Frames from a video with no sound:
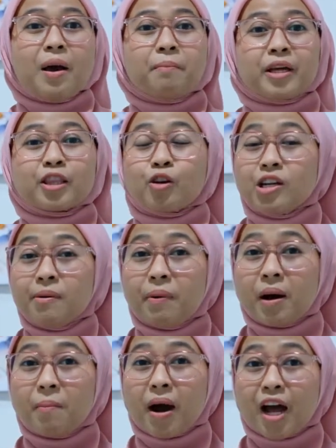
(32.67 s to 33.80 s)
metode
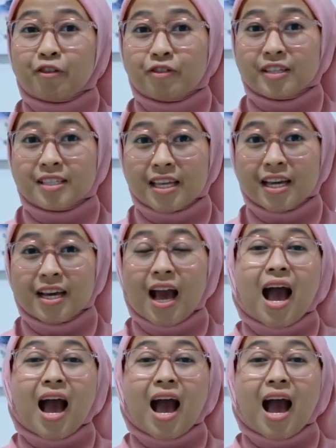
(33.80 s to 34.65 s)
pengembangan fisik,